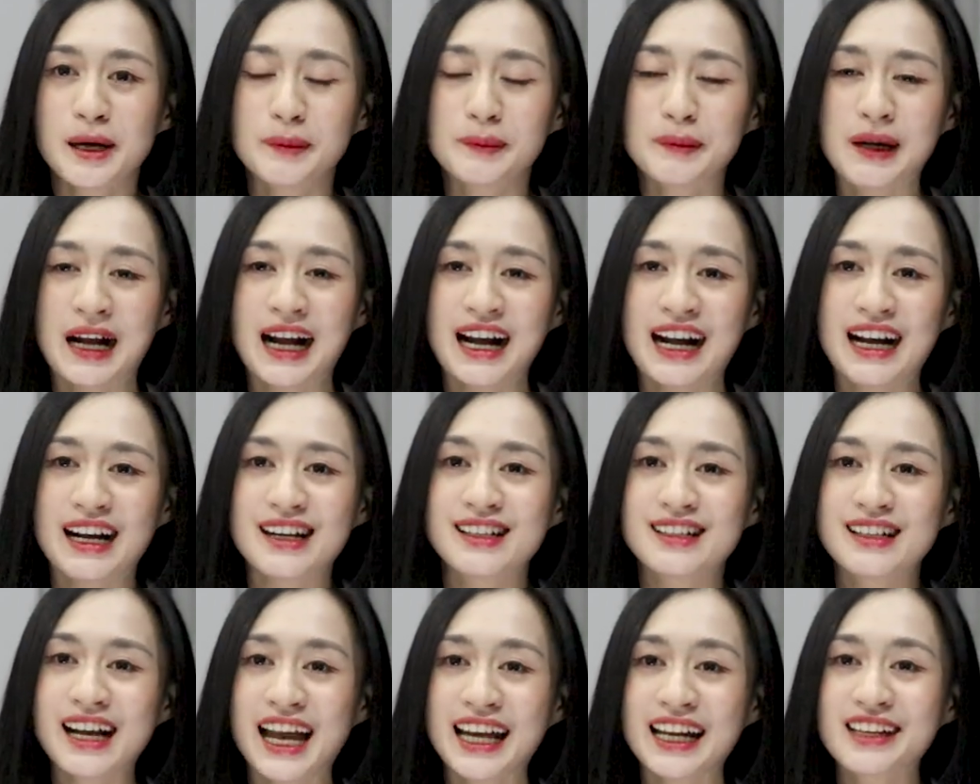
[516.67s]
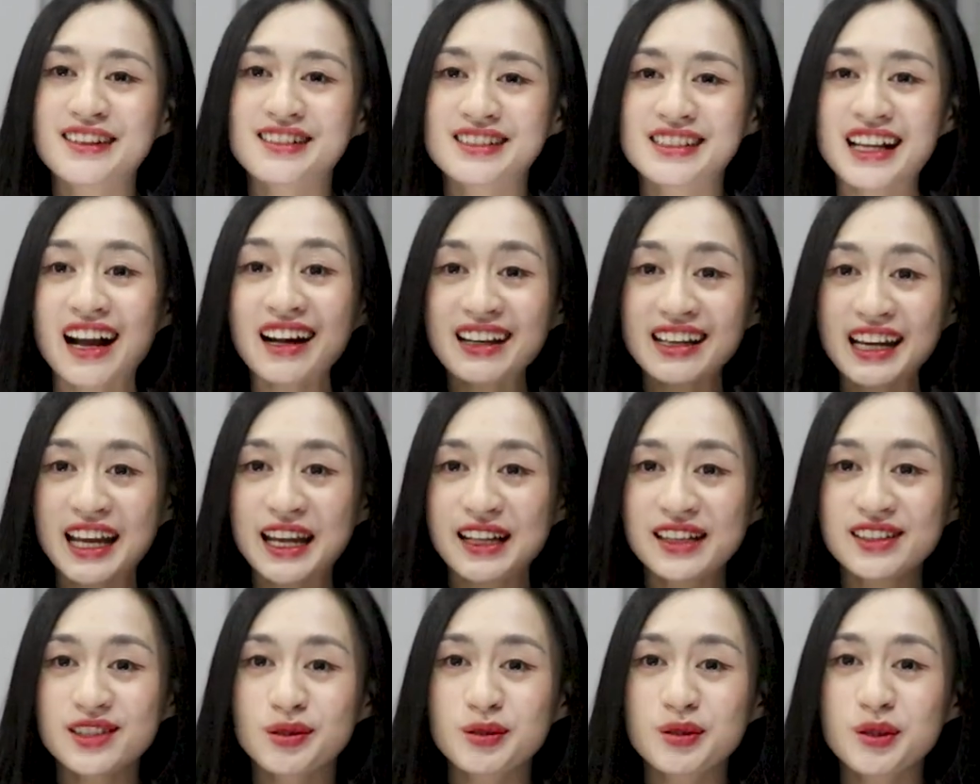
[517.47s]
mà hay được nhắc
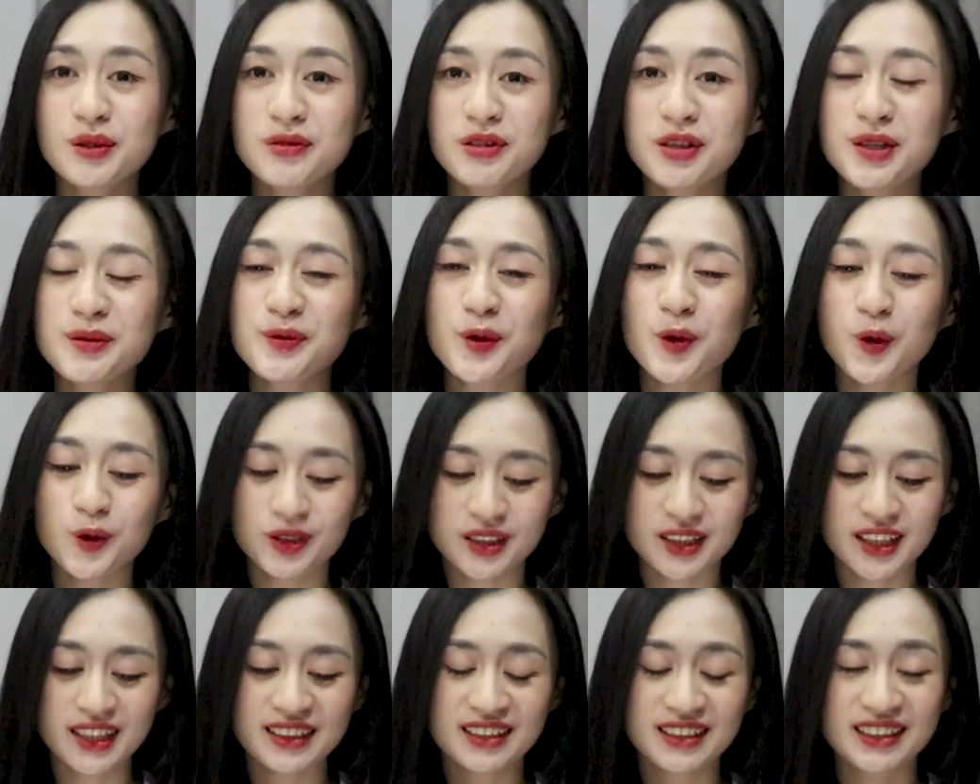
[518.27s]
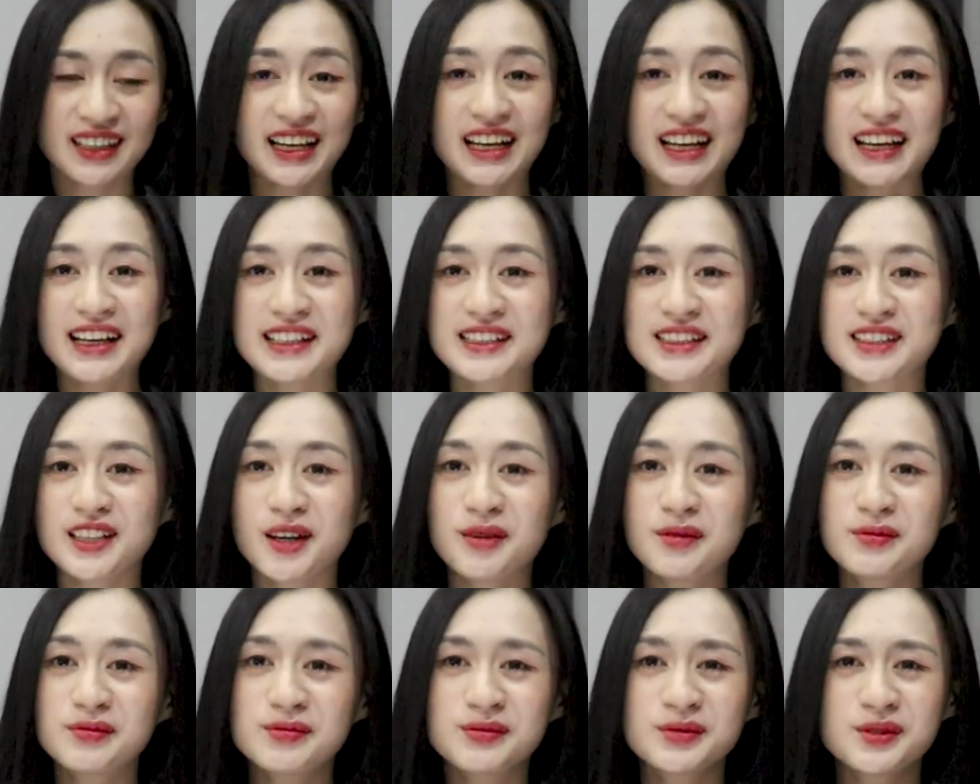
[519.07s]
đến trong những phim ngôn tình hay là
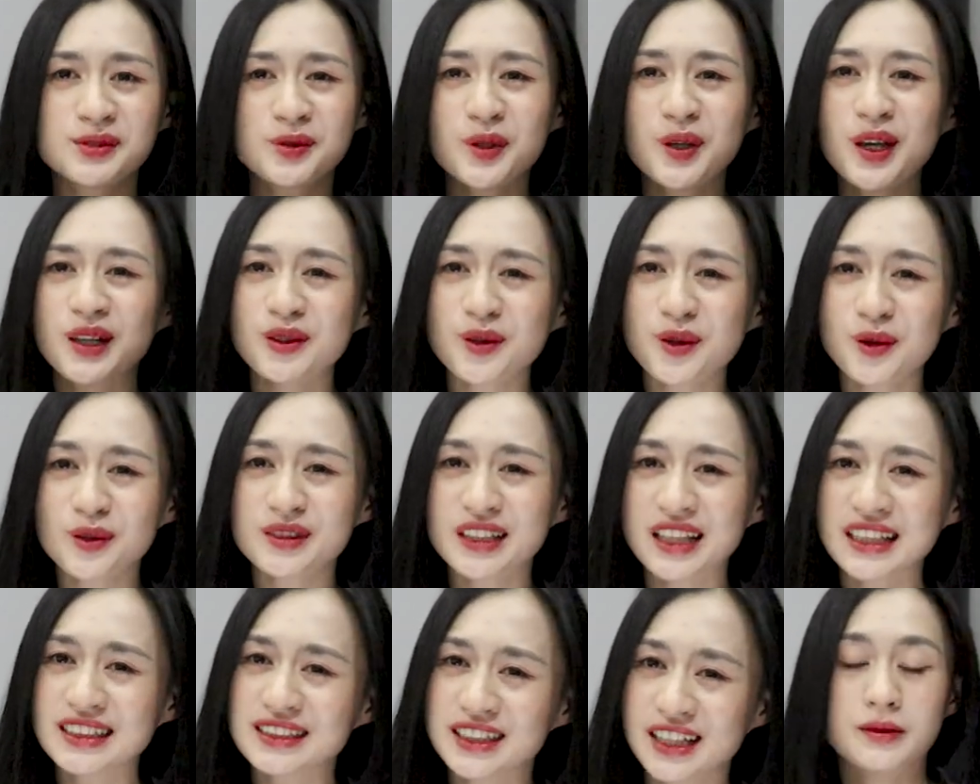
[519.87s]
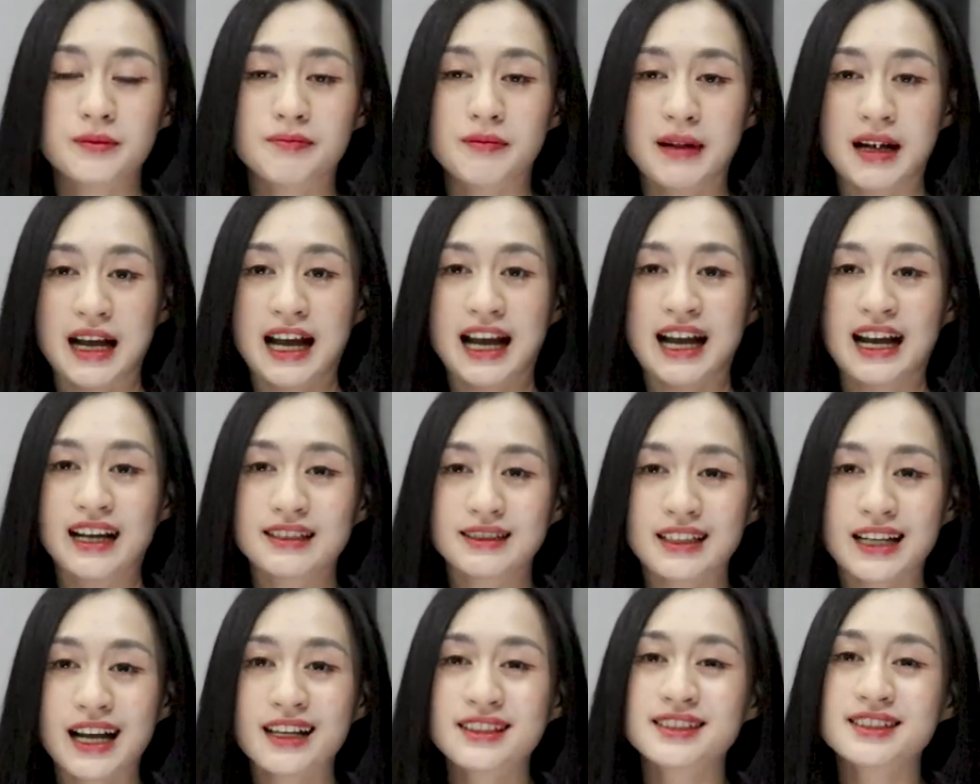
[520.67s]
trong chuyện ngôn tình
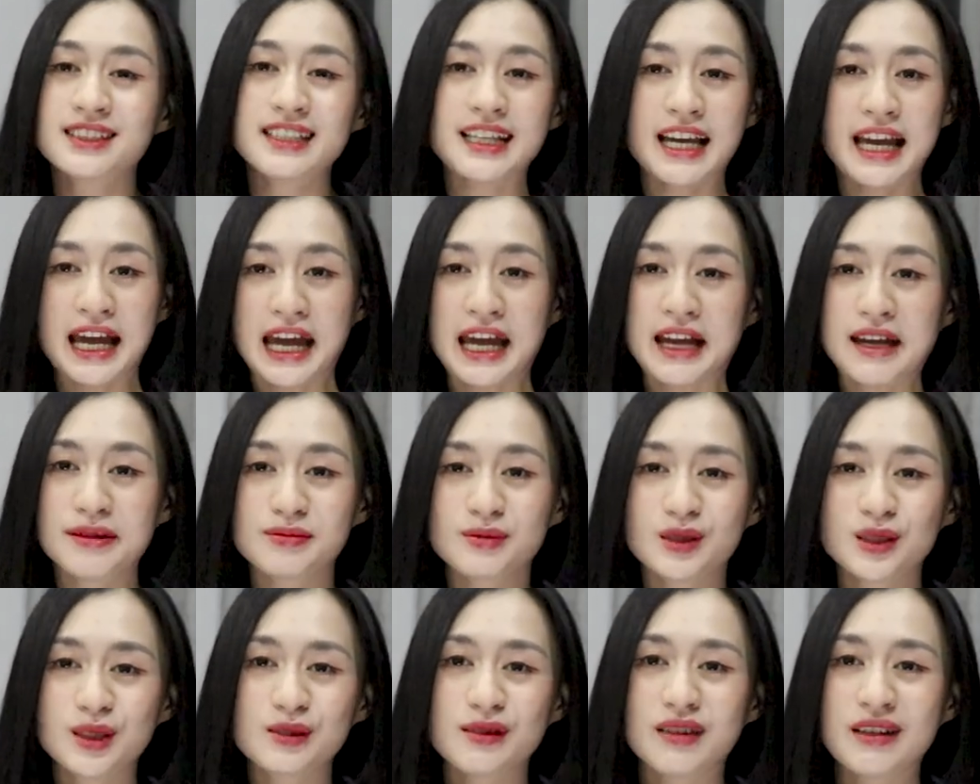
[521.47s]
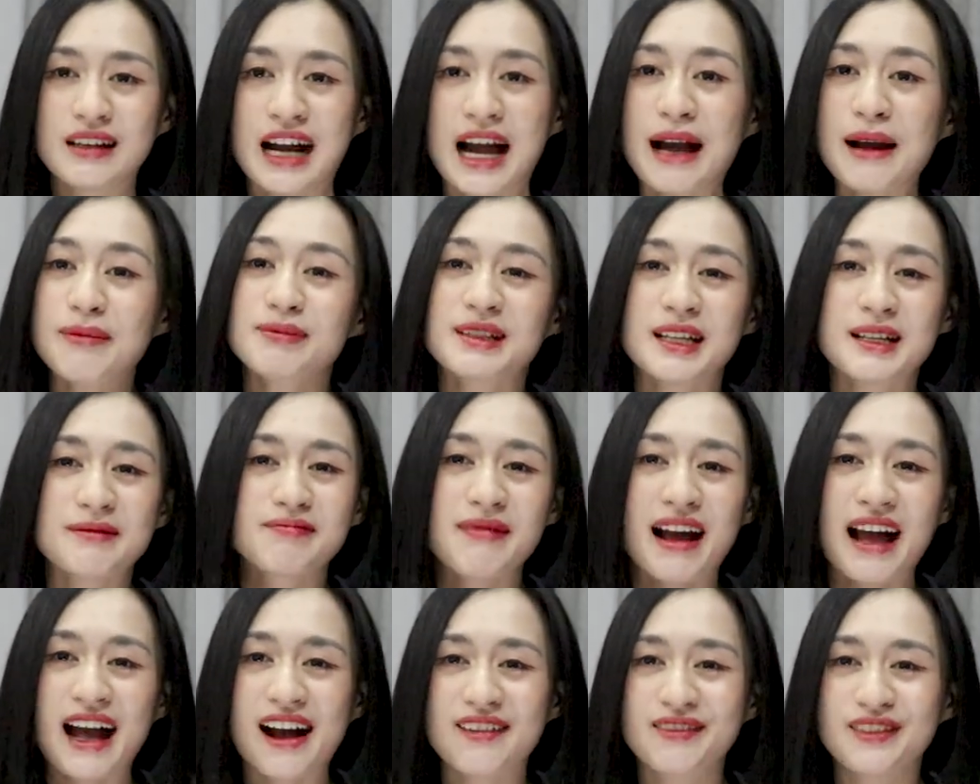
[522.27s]
mà các chị em thường up
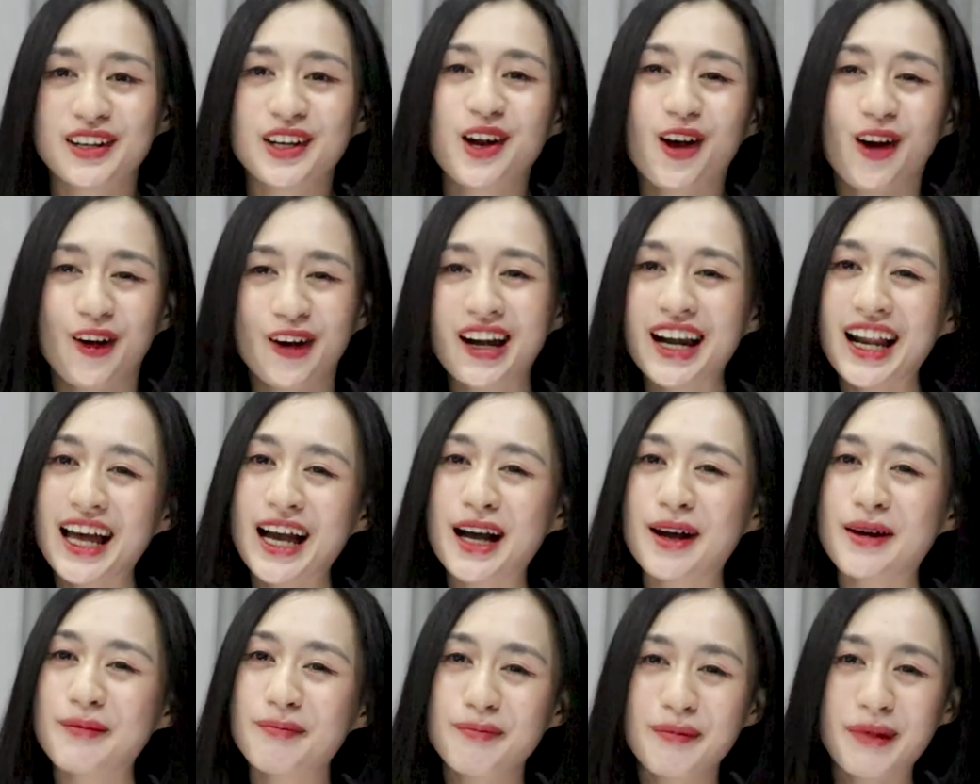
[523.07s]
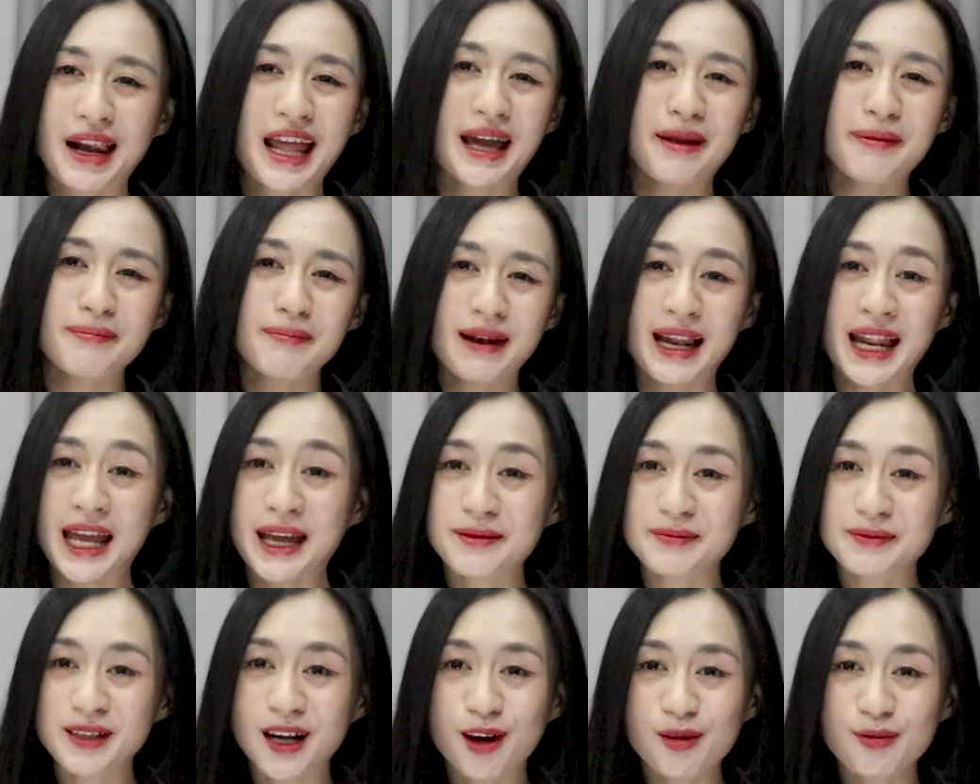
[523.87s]
lên mạng và nói là lem
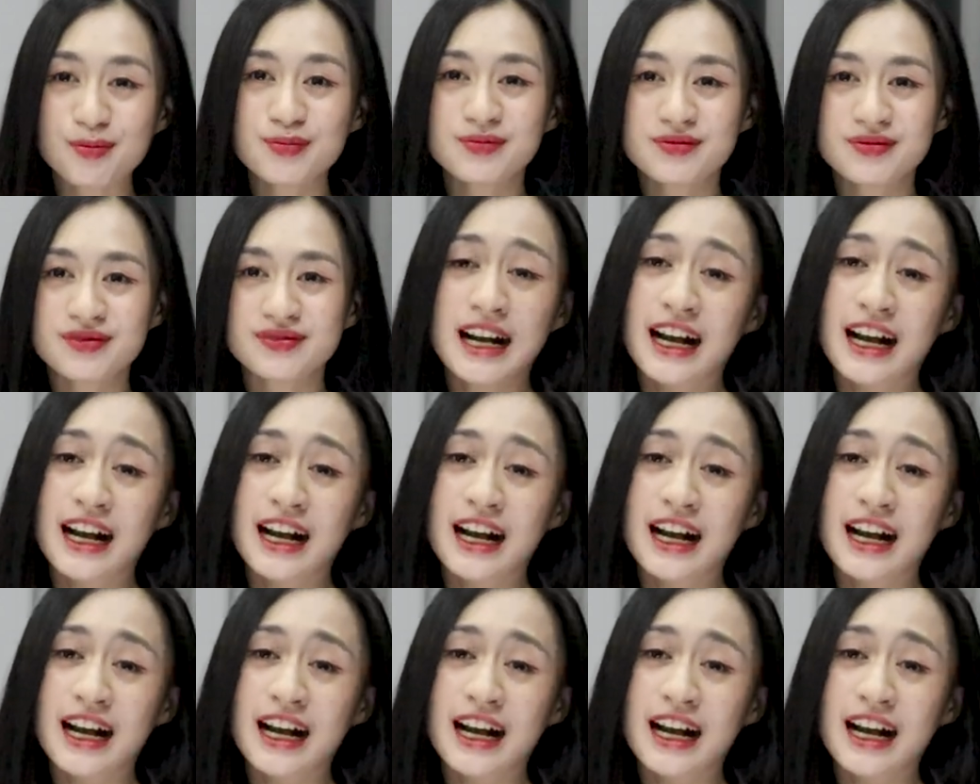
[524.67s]
lem không?